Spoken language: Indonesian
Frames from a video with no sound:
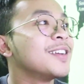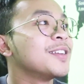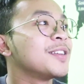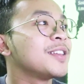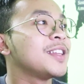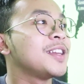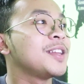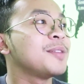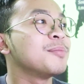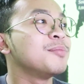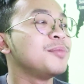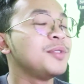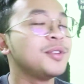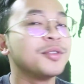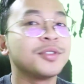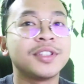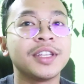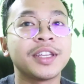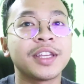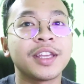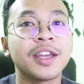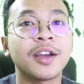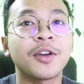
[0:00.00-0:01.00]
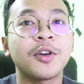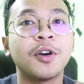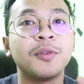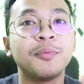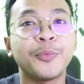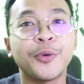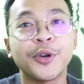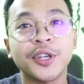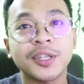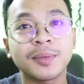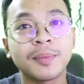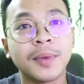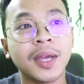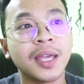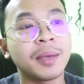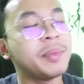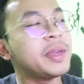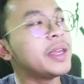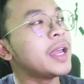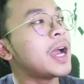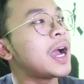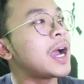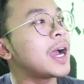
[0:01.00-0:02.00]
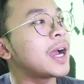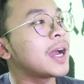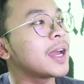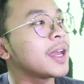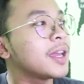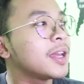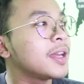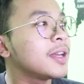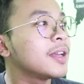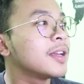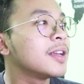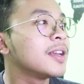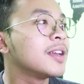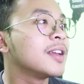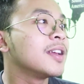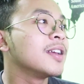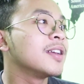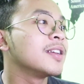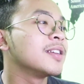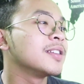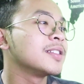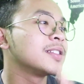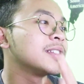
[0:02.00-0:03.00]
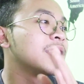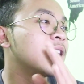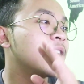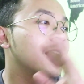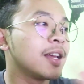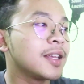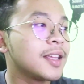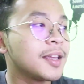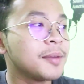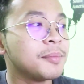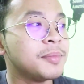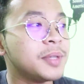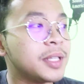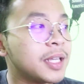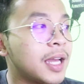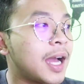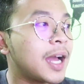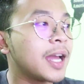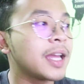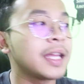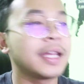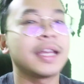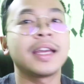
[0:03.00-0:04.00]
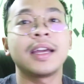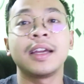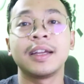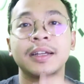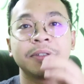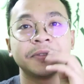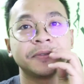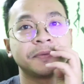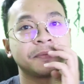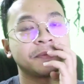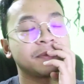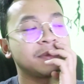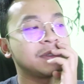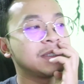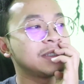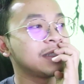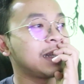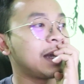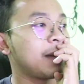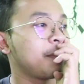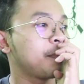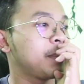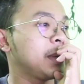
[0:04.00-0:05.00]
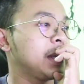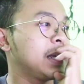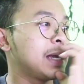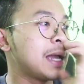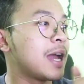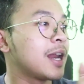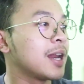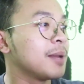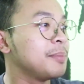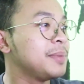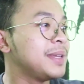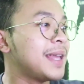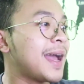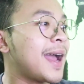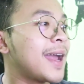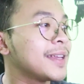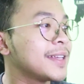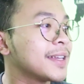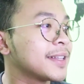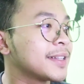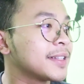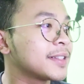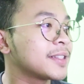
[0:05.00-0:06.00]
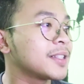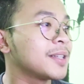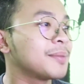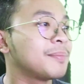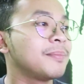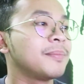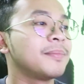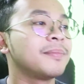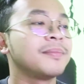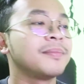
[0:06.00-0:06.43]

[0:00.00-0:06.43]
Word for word: Ini musiknya kompos by BI Segalanya BI ya Tapi gak ada BI nya tetep